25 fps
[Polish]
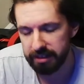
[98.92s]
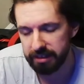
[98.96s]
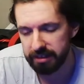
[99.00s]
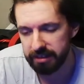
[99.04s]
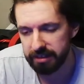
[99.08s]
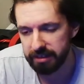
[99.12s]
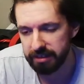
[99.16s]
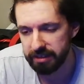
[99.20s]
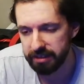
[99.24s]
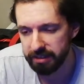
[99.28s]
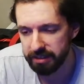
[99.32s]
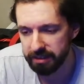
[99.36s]

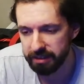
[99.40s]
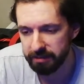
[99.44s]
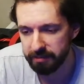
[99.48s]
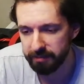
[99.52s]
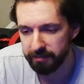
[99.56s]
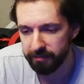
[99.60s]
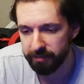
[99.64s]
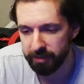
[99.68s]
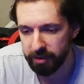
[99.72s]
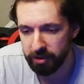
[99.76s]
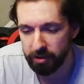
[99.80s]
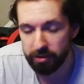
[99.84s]

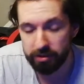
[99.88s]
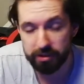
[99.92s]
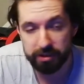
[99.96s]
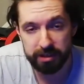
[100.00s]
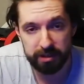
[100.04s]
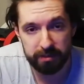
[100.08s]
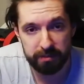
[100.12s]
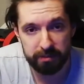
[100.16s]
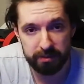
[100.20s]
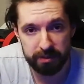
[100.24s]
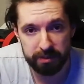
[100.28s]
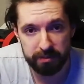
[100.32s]
Jedynym
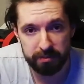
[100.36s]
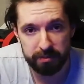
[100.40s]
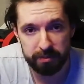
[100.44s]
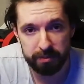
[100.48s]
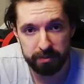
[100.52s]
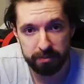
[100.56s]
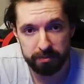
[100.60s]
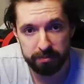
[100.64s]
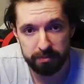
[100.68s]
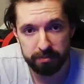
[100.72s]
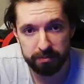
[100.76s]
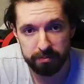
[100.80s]
wyjątkiem,
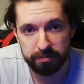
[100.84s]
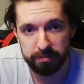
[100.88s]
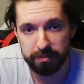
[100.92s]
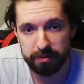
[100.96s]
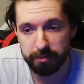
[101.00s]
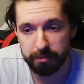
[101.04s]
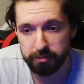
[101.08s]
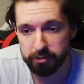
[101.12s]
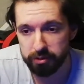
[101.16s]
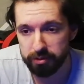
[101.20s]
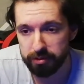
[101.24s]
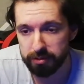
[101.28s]
gdyby
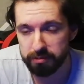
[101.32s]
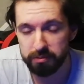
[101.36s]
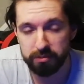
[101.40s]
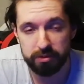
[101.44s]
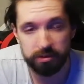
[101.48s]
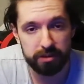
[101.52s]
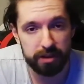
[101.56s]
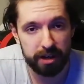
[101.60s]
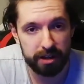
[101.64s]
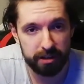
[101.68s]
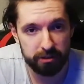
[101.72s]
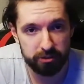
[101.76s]
na przykład
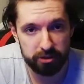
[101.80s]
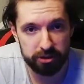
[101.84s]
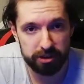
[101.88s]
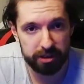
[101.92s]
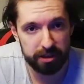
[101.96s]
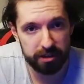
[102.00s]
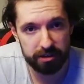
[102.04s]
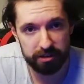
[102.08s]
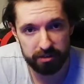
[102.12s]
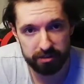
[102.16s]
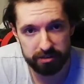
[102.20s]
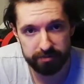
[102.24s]
mój kanał się
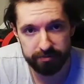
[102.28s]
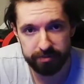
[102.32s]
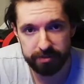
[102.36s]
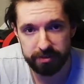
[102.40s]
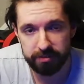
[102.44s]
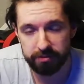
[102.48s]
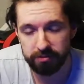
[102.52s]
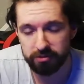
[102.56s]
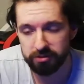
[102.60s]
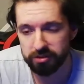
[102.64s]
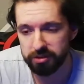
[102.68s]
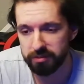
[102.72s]
tak rozwinął,